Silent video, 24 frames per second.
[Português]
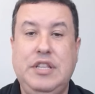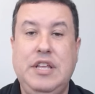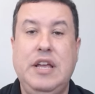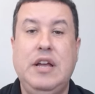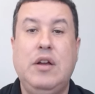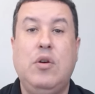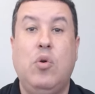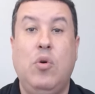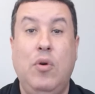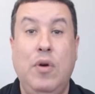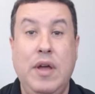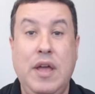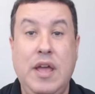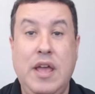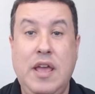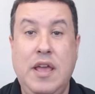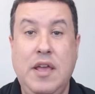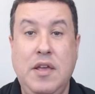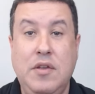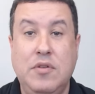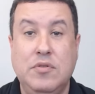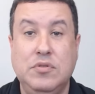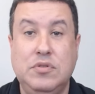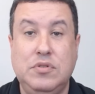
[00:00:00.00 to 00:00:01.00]
de
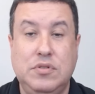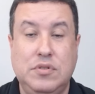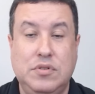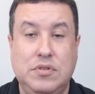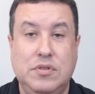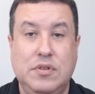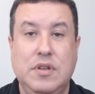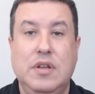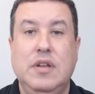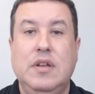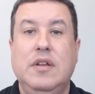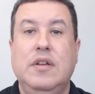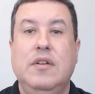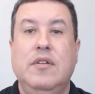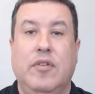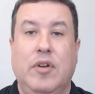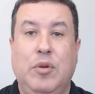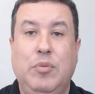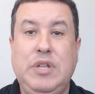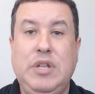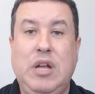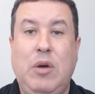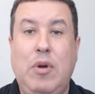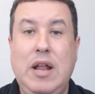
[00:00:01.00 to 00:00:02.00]
Correios?
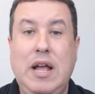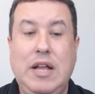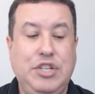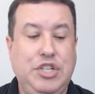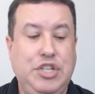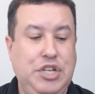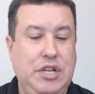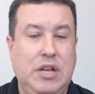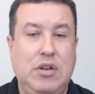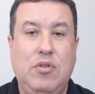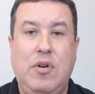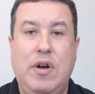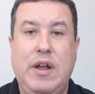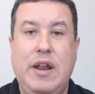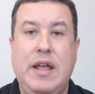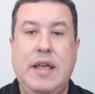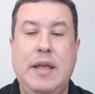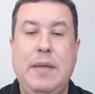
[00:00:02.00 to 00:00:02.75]
Vamos dar uma olhadinha agora